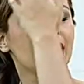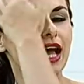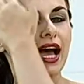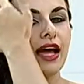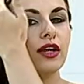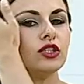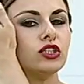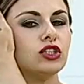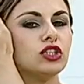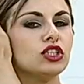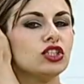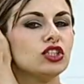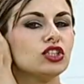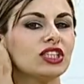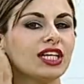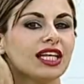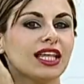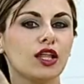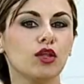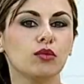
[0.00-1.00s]
a nosotros
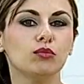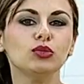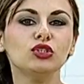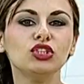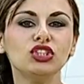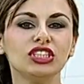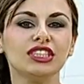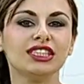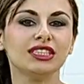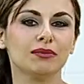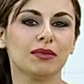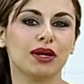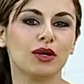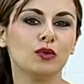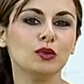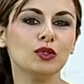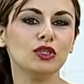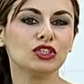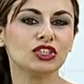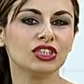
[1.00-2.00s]
nos ha dado muchísima
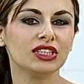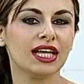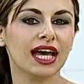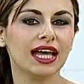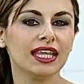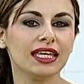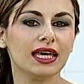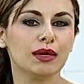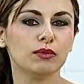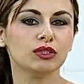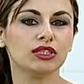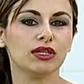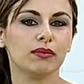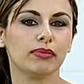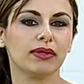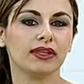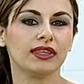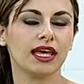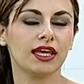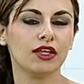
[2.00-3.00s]
curiosidad y hemos
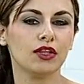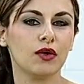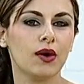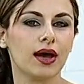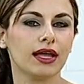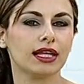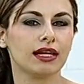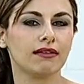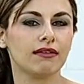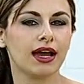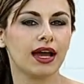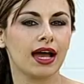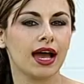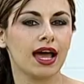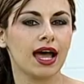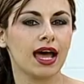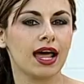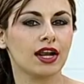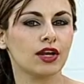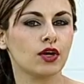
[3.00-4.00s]
empezado a
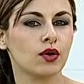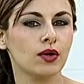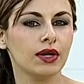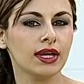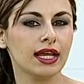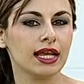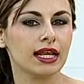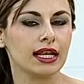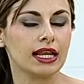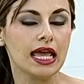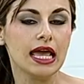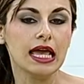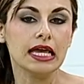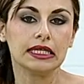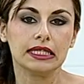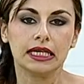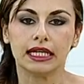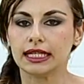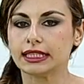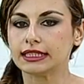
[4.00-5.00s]
trabajar con él.
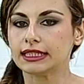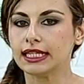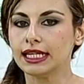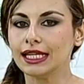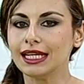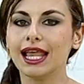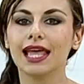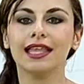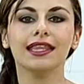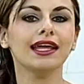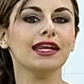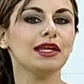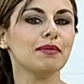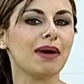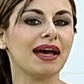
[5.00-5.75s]
¿Quién es él? Dani